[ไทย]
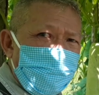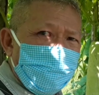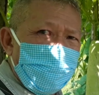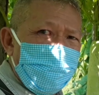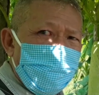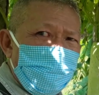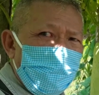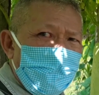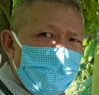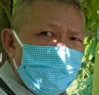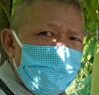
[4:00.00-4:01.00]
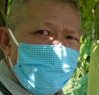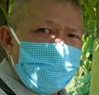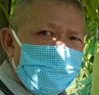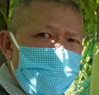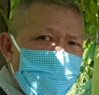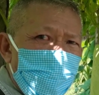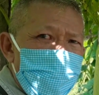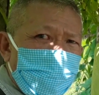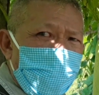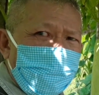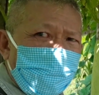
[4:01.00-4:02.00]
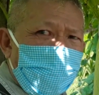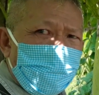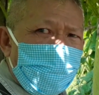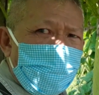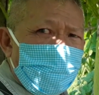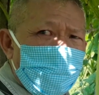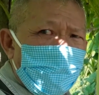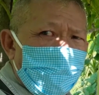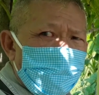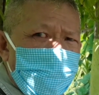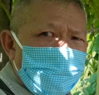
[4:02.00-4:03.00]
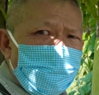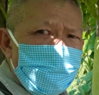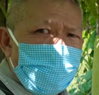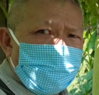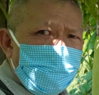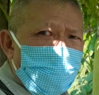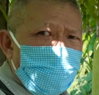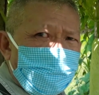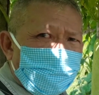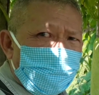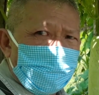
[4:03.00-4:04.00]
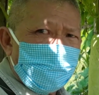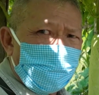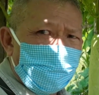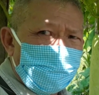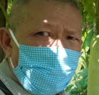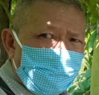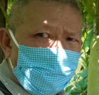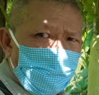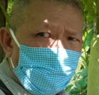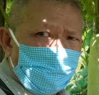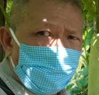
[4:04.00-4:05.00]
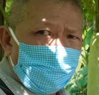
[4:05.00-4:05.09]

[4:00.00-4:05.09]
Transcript: แบบนี้ เดี๋ยวจะมาคุยอะไรเดี๋ยวนะครับว่า มีที่มาที่ไปอย่างไร ของการปลูก